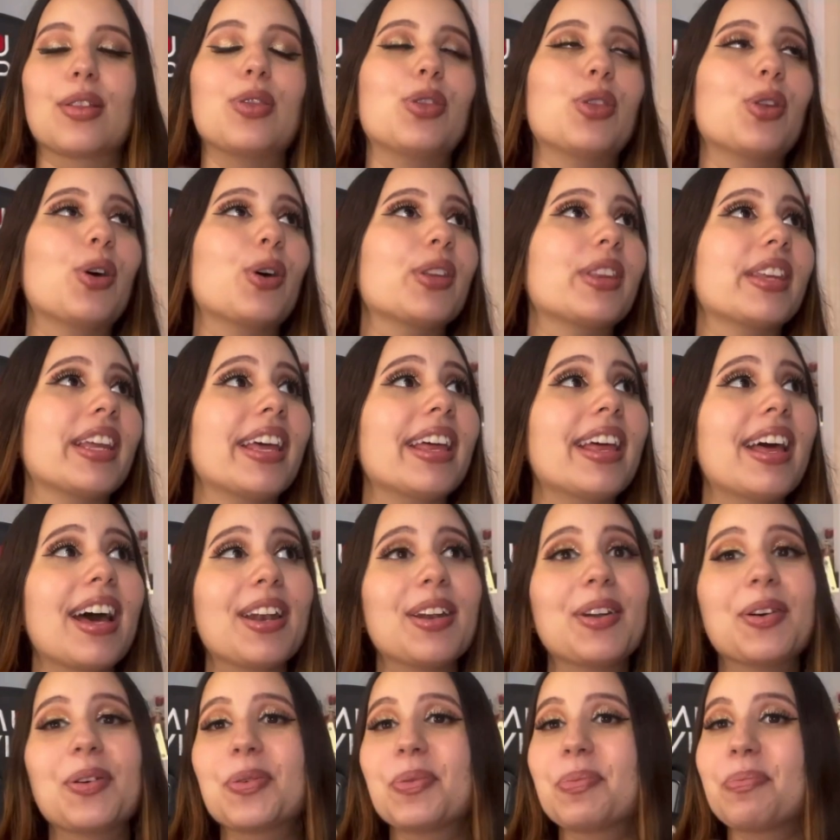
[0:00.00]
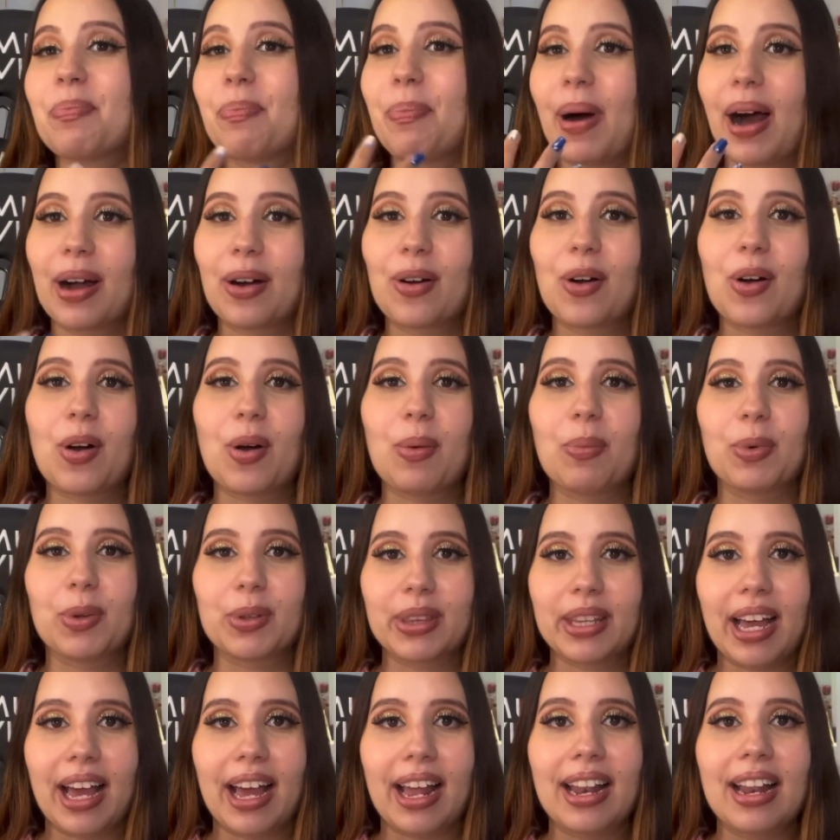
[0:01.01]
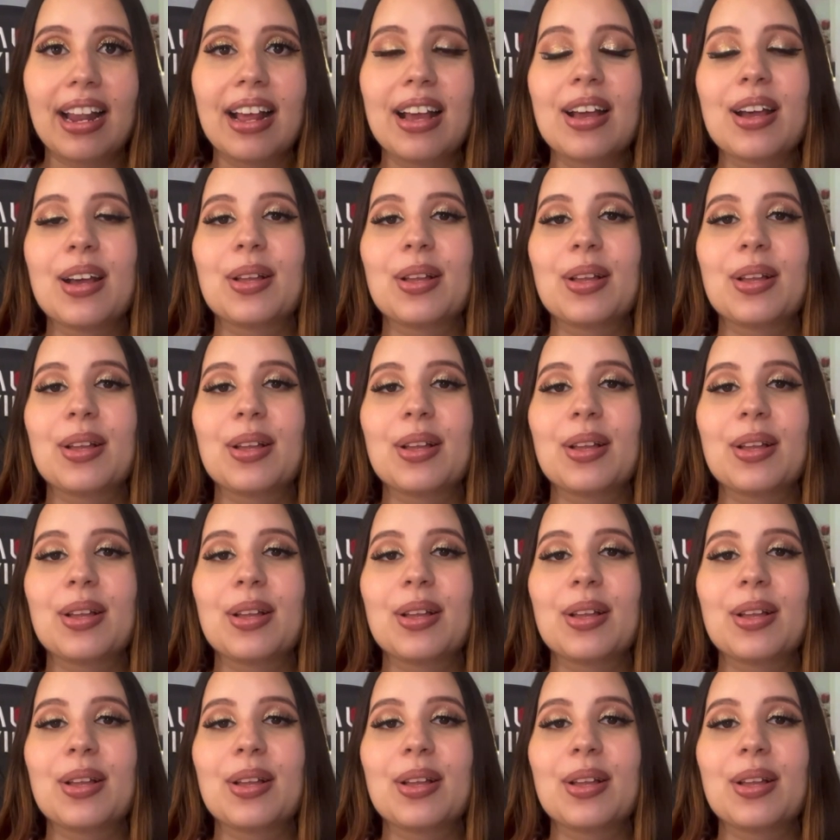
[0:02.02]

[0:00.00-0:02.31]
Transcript: No te dan un pago como tal,